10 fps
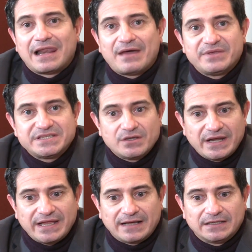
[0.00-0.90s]
La
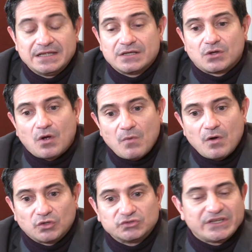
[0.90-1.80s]
visión era
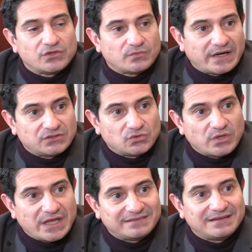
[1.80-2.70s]
¿Cómo los niños van a
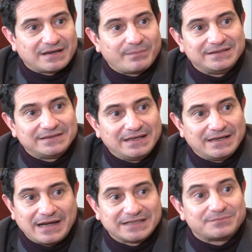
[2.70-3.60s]
estudiar si de
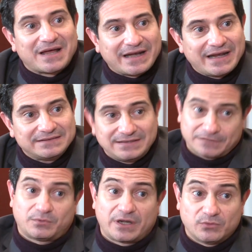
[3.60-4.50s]
repente las barreras se
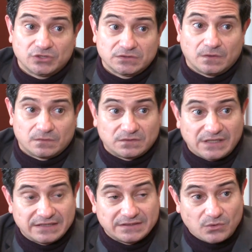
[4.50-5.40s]
las ponemos
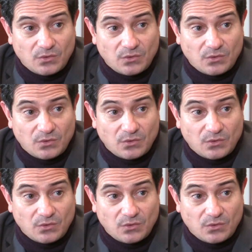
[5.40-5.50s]
nosotros en las